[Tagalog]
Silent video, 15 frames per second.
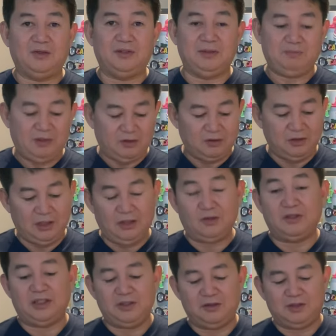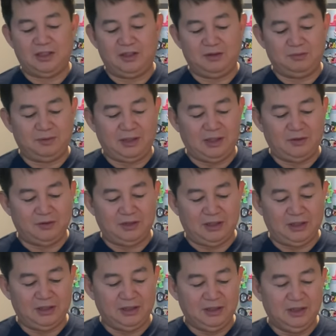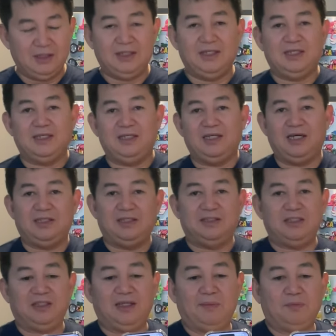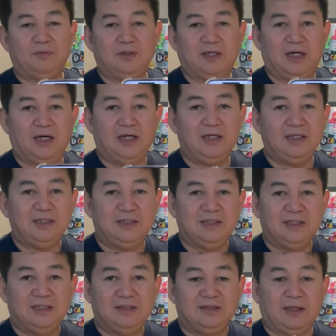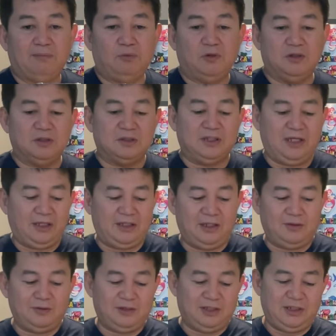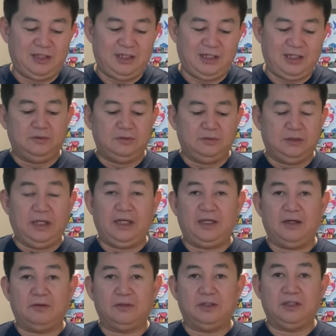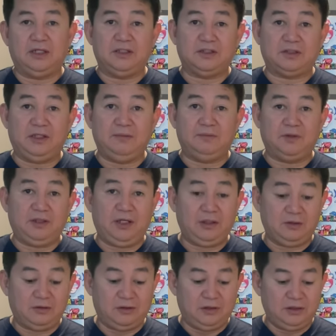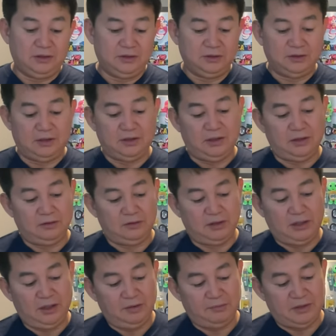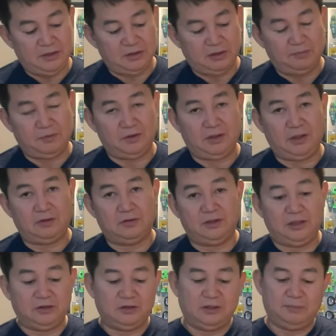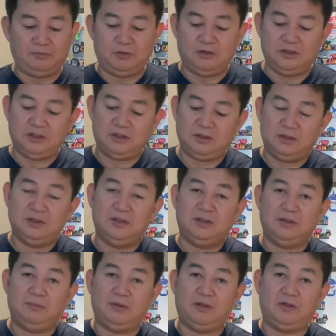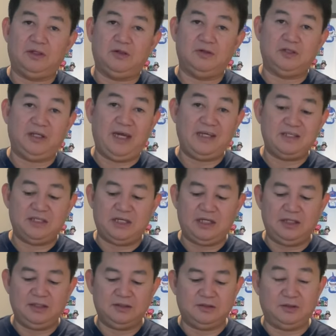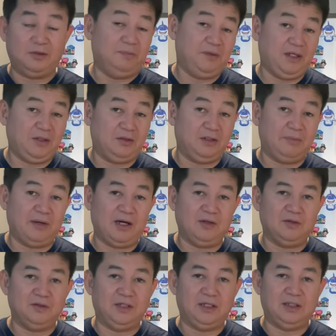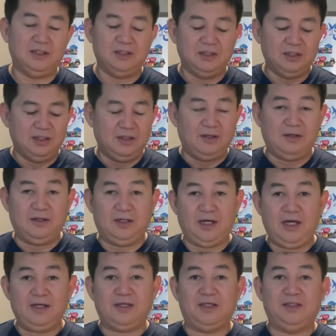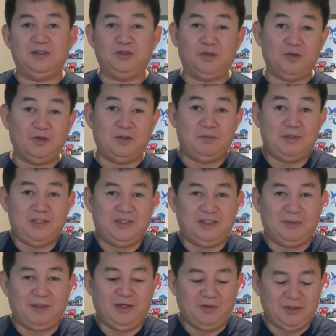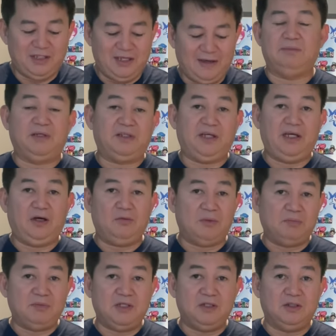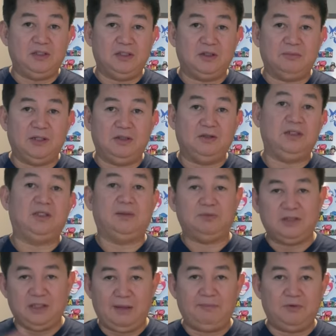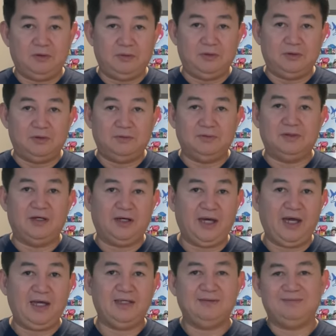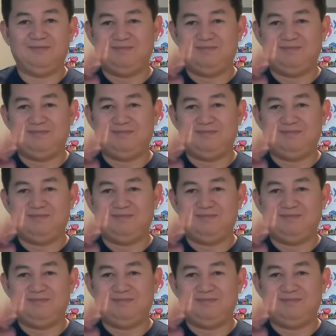Lodi. Pero ito na yun ngayon mga Lodi. Yan, na-set up ko na. Tapos nalagyan ko na ng nalagyan ko na ng screen protector. Nandito na, may screen protector na to tapos meron akong casing. So kumpleto na mga Lodi. Okay, ready to video ng mga lodi. Mag-try ako mag-video dito mga lodi tapos i-upload ko. Okay?